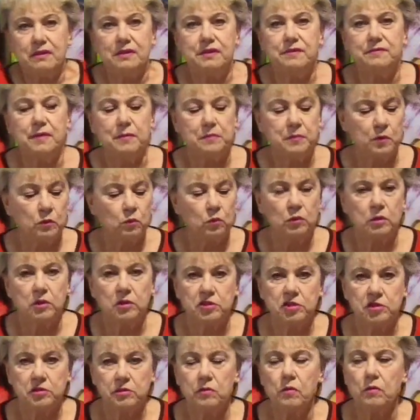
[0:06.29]
С вами Ольга
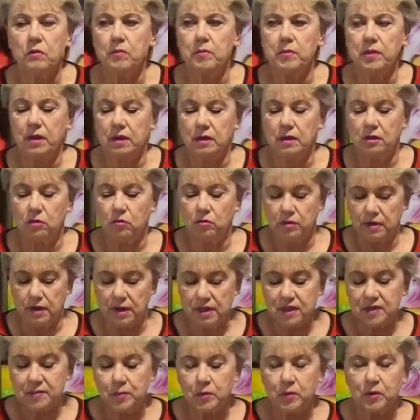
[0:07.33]
Чернова, моя огородная
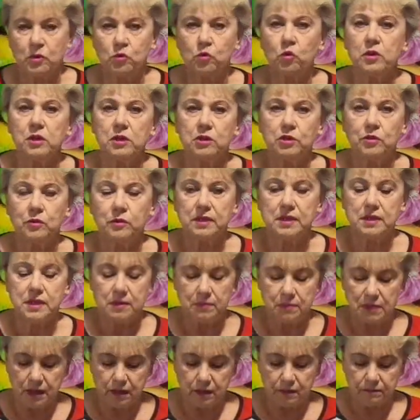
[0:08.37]
азбука. Только что я
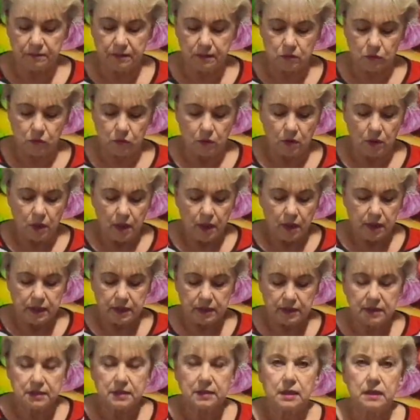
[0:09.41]
снимала видео и
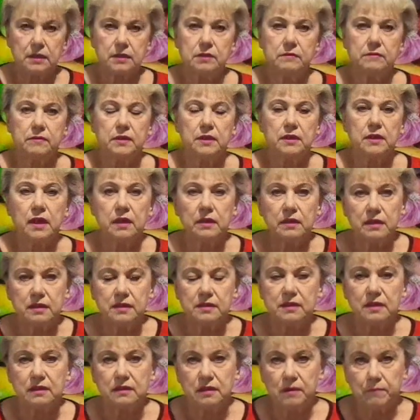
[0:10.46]
рассказывала, какие
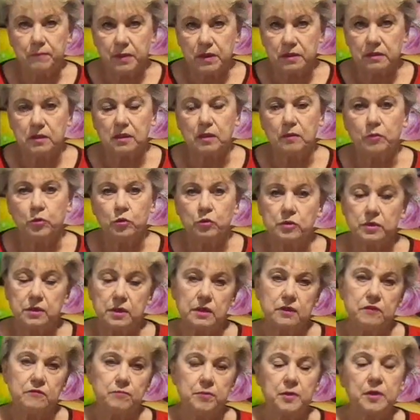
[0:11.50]
сорта перца я буду
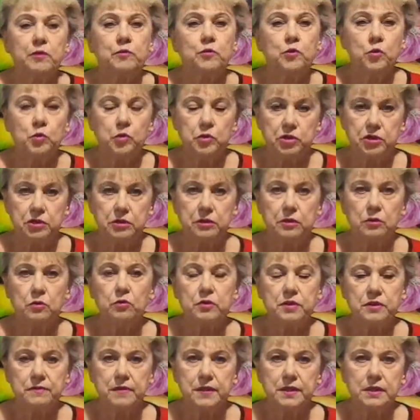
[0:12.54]
сеять в первую очередь, то
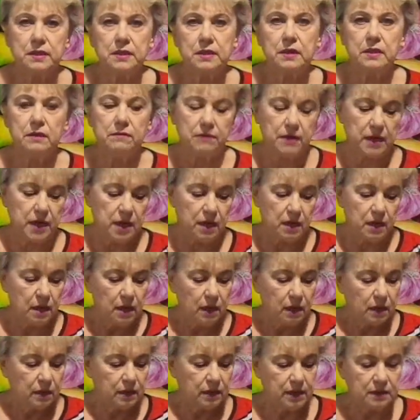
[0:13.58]
есть в конце января.
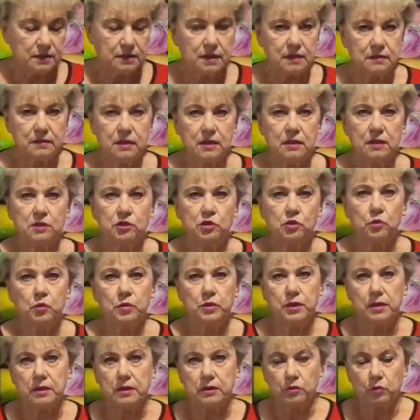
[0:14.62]
Я сказала, что
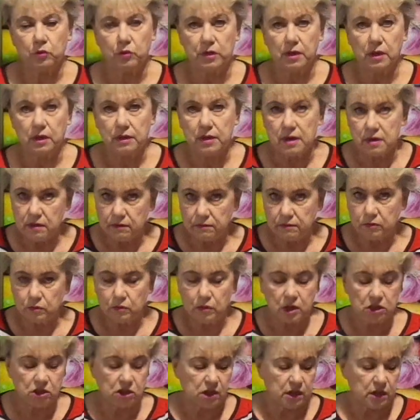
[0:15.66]
те, которые для раннего
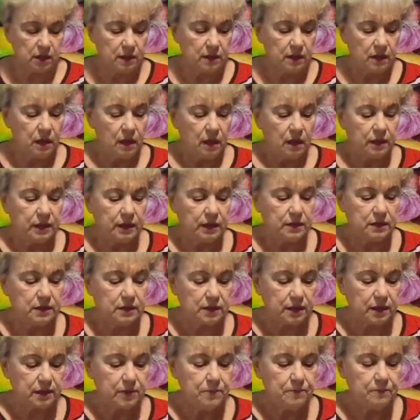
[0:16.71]
урожая, и
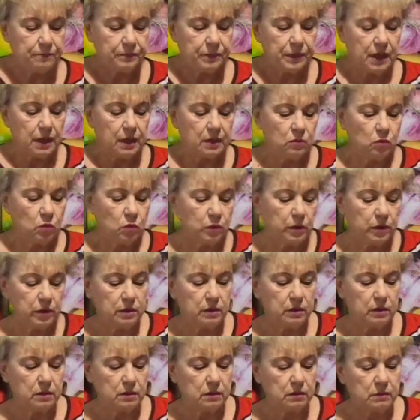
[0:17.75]
те,
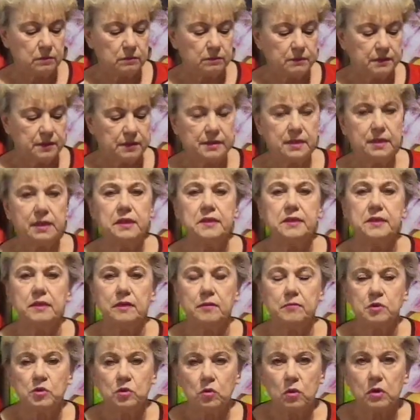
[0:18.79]
которые с
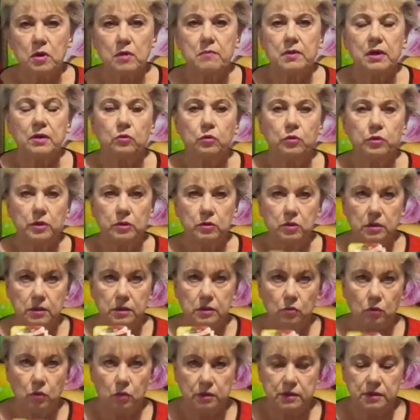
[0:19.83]
длительным сроком, которые
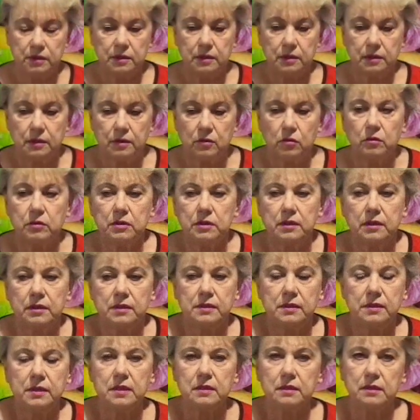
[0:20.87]
толстые, толстая
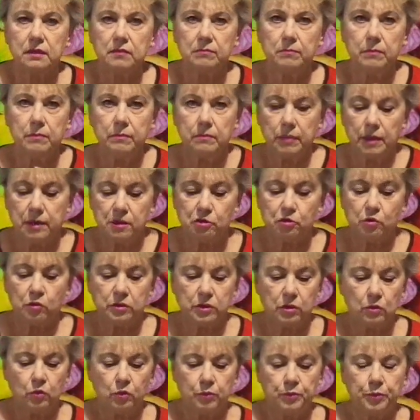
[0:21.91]
стенка, большой
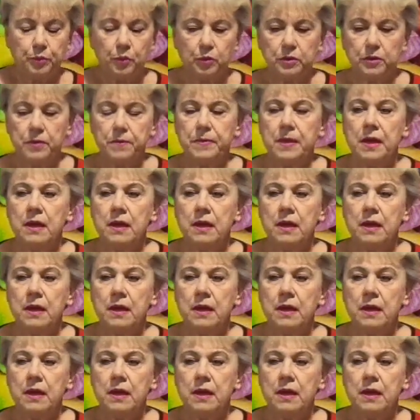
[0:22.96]
такой плод.